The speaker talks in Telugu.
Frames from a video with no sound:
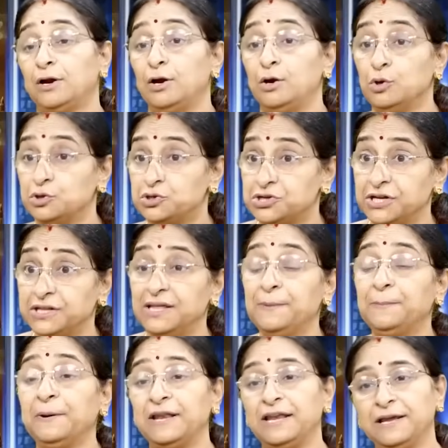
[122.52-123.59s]
కళ్ళు
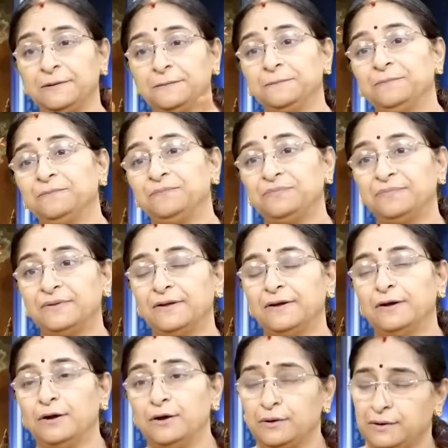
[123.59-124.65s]
చెదిరిపోయినాయి
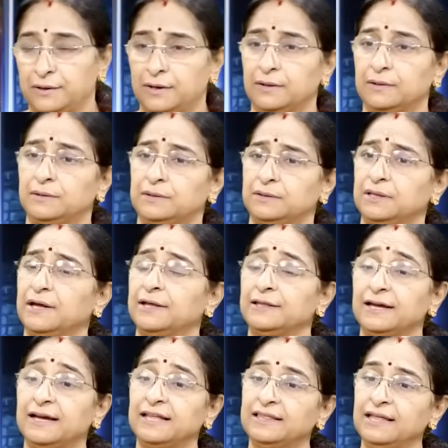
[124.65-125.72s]
ఎంత
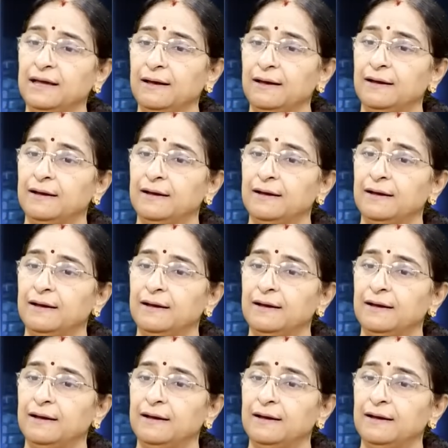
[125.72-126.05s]
అందగత్తె